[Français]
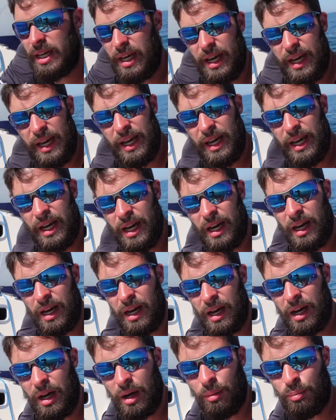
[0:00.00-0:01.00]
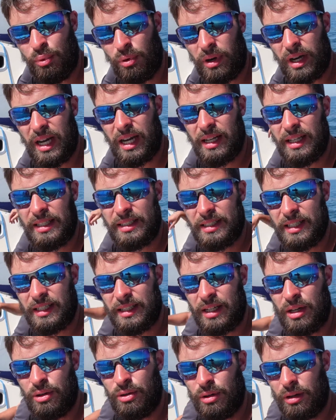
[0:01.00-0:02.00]
Et euh, pour garder
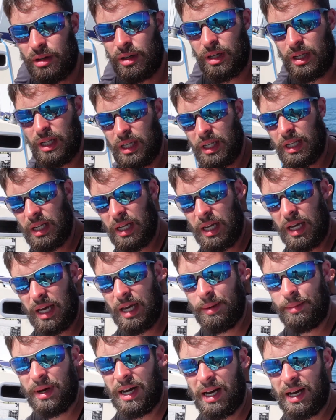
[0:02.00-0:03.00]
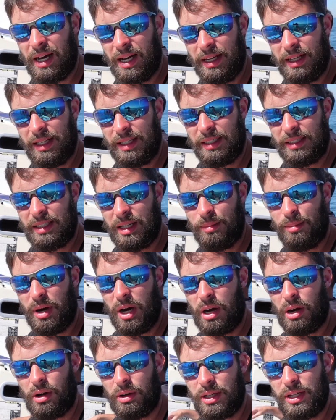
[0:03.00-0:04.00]
cette allure, eh ben, c'est le
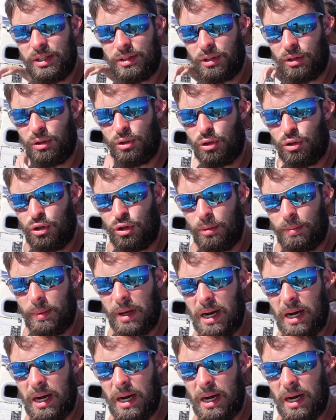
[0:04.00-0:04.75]
barreur qui s'en occupe.